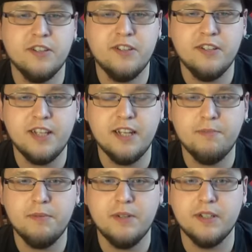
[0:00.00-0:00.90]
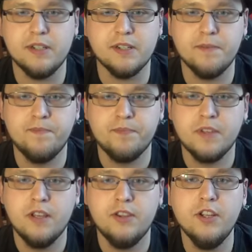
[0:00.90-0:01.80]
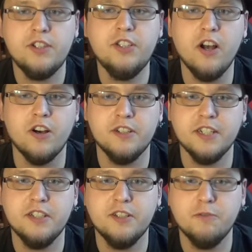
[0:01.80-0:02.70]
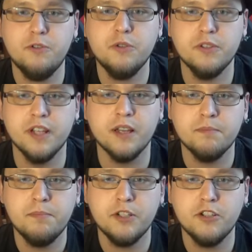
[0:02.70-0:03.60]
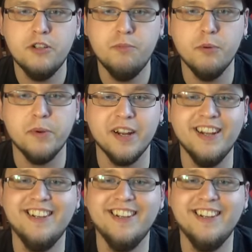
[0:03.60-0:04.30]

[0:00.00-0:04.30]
ktoś dostanie po mordzie. No co, czasy są trudne. Pieczony bubry.